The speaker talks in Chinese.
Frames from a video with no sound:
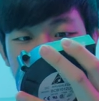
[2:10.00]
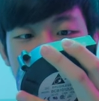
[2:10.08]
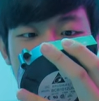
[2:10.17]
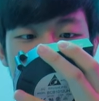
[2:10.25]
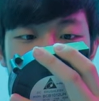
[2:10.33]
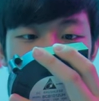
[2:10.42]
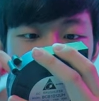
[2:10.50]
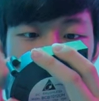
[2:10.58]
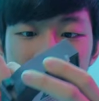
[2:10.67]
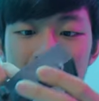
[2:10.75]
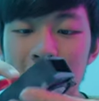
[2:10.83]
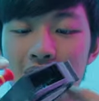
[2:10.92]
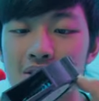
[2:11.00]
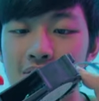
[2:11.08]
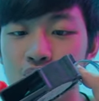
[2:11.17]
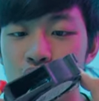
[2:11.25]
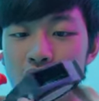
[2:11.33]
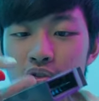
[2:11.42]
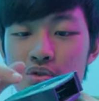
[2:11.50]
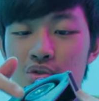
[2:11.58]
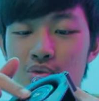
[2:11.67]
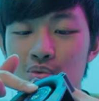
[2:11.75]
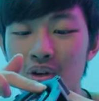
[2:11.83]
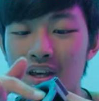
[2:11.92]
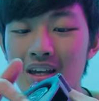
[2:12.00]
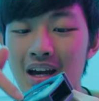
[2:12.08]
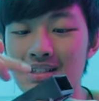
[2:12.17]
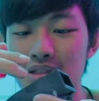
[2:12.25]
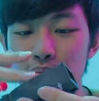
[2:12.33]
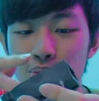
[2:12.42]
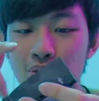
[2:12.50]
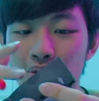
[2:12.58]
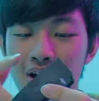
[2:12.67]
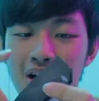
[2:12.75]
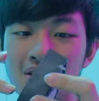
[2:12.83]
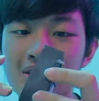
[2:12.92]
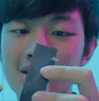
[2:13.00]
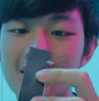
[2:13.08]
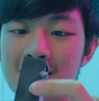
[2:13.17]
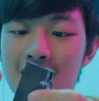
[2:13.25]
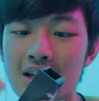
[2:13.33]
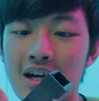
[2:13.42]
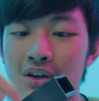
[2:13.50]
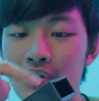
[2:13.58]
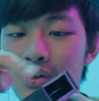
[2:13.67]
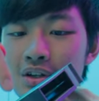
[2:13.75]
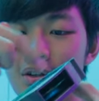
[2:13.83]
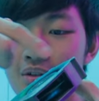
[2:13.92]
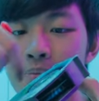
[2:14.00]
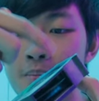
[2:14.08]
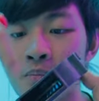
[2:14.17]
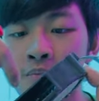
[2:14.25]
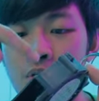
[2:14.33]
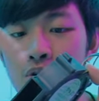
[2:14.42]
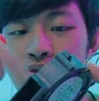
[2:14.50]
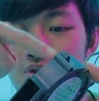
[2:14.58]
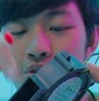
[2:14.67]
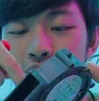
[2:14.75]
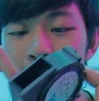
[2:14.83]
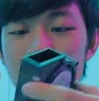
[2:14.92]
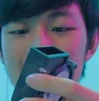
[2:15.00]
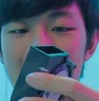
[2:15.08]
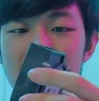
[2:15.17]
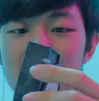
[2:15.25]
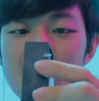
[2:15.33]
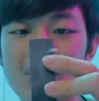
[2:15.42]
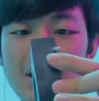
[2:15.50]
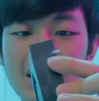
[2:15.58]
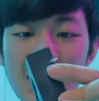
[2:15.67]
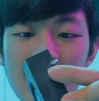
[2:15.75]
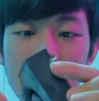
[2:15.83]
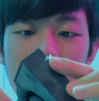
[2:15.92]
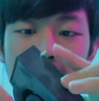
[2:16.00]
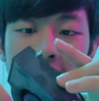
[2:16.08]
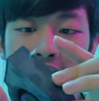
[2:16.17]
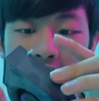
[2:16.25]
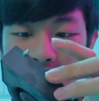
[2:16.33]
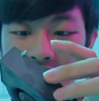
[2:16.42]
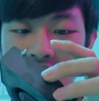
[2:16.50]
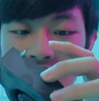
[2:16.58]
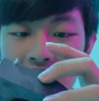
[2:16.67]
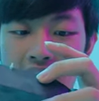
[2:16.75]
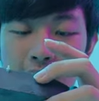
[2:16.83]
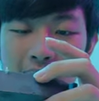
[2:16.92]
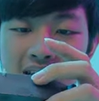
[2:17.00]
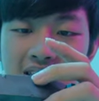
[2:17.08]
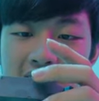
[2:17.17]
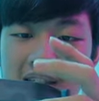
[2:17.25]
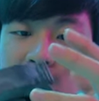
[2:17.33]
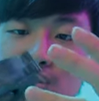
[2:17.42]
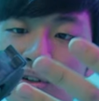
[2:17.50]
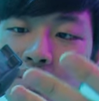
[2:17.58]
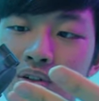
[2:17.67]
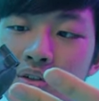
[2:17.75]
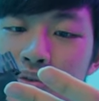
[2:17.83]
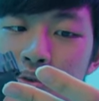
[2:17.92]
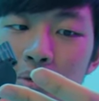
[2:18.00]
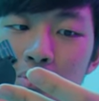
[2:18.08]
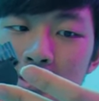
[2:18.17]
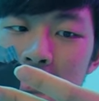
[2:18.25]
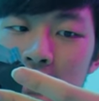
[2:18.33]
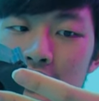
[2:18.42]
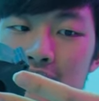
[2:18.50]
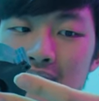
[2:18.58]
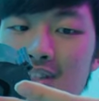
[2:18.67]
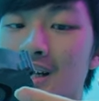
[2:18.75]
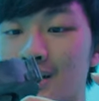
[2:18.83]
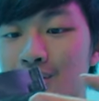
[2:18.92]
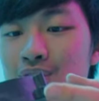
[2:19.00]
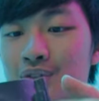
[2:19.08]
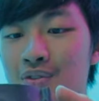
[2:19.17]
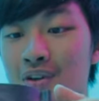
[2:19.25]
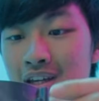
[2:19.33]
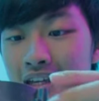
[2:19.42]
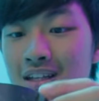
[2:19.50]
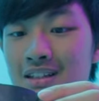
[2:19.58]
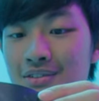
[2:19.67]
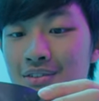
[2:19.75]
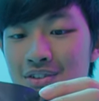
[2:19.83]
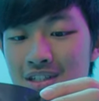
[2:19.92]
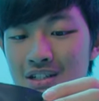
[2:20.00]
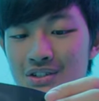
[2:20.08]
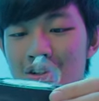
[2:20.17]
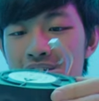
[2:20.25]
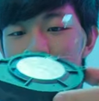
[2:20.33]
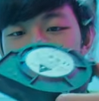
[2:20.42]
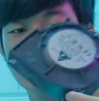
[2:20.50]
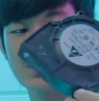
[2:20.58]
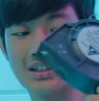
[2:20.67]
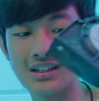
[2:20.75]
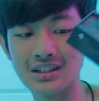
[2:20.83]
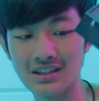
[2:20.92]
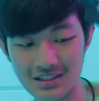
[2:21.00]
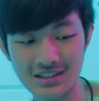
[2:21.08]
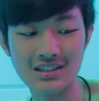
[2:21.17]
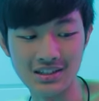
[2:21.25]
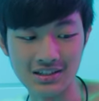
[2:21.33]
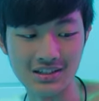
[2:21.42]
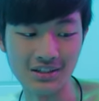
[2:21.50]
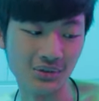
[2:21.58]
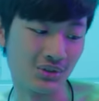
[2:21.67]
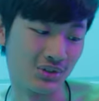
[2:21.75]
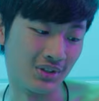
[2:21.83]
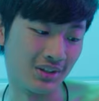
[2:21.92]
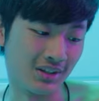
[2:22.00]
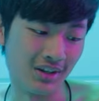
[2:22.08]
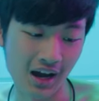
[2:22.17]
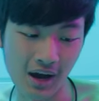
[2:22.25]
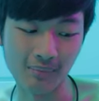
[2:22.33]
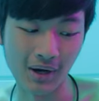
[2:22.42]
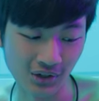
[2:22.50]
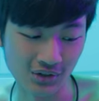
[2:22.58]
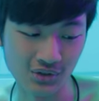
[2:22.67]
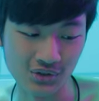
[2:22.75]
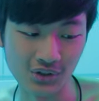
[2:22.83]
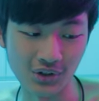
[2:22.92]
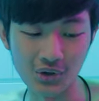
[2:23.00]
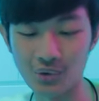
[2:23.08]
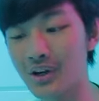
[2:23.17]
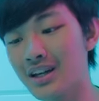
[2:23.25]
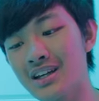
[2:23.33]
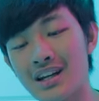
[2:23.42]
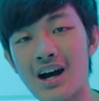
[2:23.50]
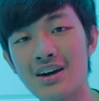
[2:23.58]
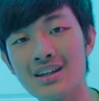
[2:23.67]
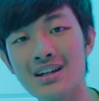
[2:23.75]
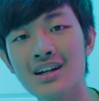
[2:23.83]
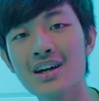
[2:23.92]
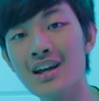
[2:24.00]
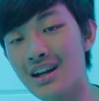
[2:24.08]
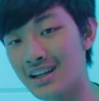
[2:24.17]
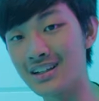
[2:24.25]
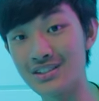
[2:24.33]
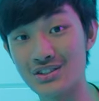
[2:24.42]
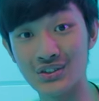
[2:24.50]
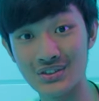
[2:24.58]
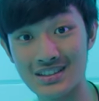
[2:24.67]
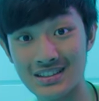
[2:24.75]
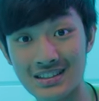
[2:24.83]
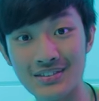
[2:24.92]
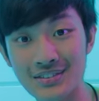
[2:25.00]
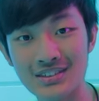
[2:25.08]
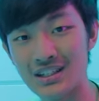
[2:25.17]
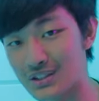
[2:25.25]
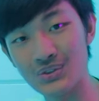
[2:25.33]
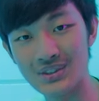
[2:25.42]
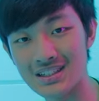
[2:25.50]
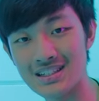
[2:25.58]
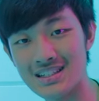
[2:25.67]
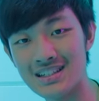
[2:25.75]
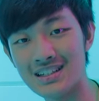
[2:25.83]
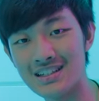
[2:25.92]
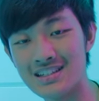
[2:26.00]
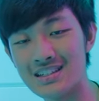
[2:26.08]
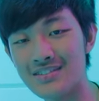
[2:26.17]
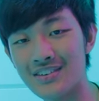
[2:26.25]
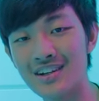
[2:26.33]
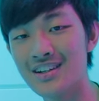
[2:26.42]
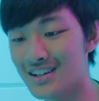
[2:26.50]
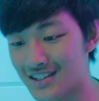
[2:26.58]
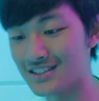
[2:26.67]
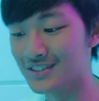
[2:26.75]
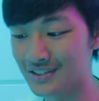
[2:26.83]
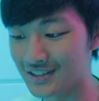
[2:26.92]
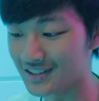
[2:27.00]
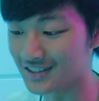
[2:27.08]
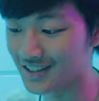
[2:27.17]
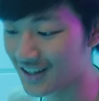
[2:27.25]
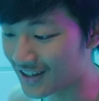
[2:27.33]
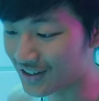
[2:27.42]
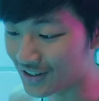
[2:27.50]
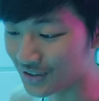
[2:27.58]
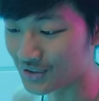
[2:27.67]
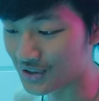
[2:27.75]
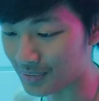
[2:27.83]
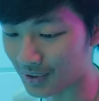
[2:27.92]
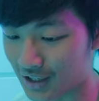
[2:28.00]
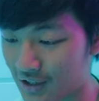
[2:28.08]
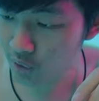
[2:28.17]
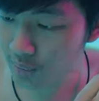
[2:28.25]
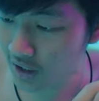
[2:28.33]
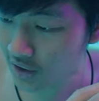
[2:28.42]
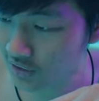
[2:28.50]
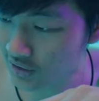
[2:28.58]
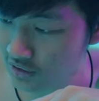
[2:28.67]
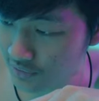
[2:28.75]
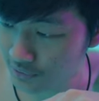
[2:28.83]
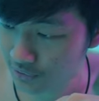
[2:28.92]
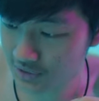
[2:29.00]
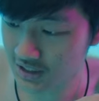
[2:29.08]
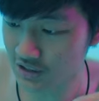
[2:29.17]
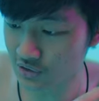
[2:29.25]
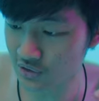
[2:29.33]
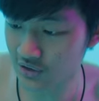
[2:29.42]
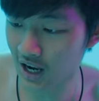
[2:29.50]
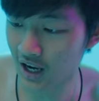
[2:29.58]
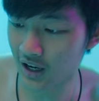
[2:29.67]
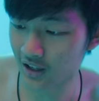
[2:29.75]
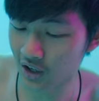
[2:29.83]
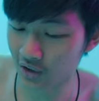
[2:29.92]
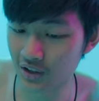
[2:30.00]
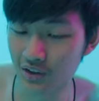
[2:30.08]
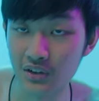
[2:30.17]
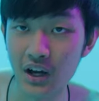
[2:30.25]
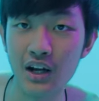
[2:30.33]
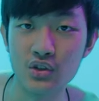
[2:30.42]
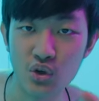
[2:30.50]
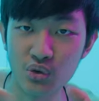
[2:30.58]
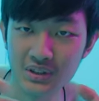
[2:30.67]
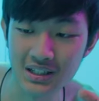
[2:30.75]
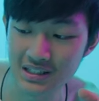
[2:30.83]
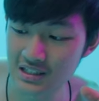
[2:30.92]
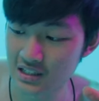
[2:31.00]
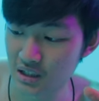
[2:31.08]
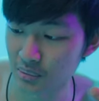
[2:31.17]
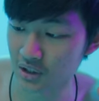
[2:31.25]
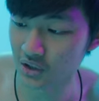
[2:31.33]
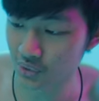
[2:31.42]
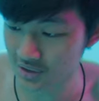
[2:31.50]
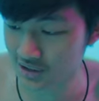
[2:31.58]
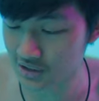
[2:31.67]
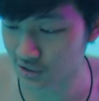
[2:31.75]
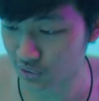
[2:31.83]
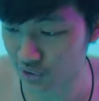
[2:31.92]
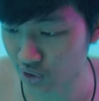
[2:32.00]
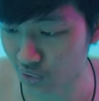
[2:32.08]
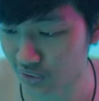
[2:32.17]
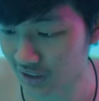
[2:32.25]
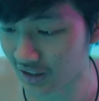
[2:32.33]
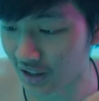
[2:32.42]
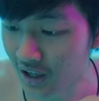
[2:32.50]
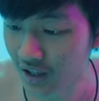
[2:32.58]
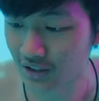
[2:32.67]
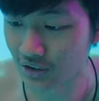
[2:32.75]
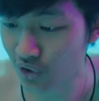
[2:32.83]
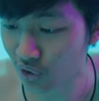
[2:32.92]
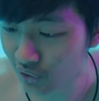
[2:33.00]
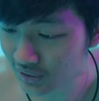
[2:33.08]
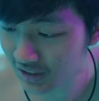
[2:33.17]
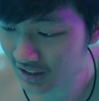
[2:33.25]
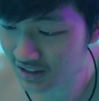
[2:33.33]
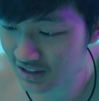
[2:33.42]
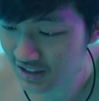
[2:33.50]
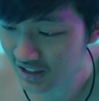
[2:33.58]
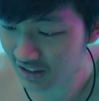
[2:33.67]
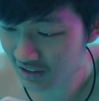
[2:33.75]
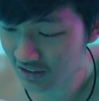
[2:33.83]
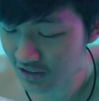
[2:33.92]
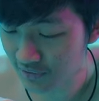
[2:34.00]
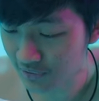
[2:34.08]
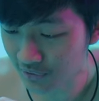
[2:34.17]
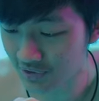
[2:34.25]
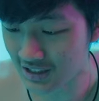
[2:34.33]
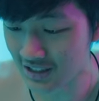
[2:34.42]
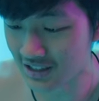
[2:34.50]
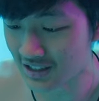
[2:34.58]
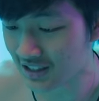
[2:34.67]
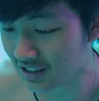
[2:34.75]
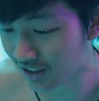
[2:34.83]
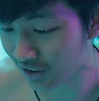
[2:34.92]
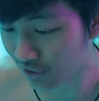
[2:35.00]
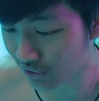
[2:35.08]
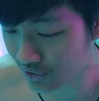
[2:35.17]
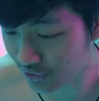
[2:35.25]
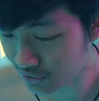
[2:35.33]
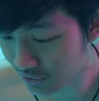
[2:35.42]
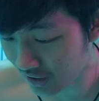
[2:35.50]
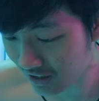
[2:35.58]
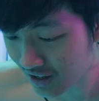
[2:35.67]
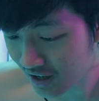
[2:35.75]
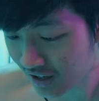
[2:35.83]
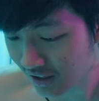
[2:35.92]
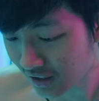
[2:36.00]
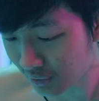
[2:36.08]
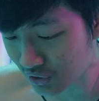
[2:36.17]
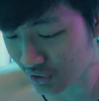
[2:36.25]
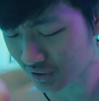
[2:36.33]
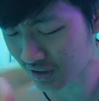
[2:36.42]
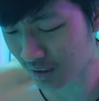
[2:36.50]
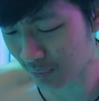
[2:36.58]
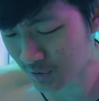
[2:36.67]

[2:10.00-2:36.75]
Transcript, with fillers: 瓦电风扇，所以这个转速应该是颇高的，而且它有一个漩涡形状，应该吸力还蛮集中的。我也不知道，反正它就是一个电风扇就可以做成一个吸尘器，我觉得还蛮酷炫的。我也可以拿到一个那个手持电风扇做成吸尘器吗？是不是酷炫吧？后面还有一个正负极，就是它靠到它的充电器上面，它就会自动充电的充电线正负极直接这样露出来，我们就可以